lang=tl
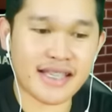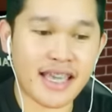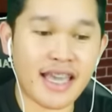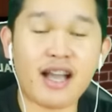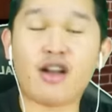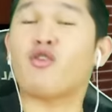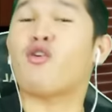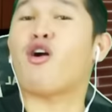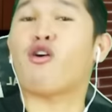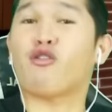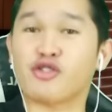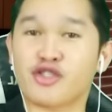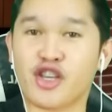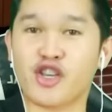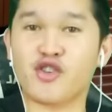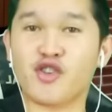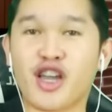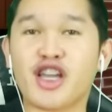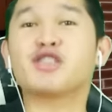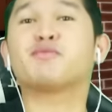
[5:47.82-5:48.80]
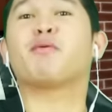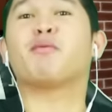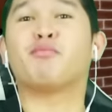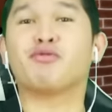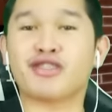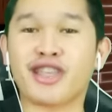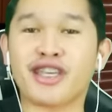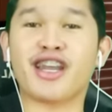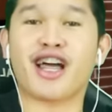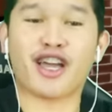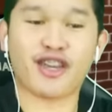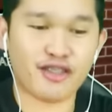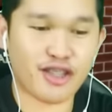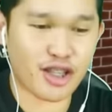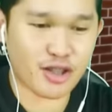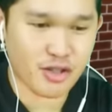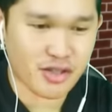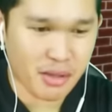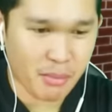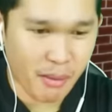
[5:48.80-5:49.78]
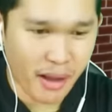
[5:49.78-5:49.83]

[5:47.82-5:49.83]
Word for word: Kaya kung ako sa inyo, guys, pumunta na kayo dito sa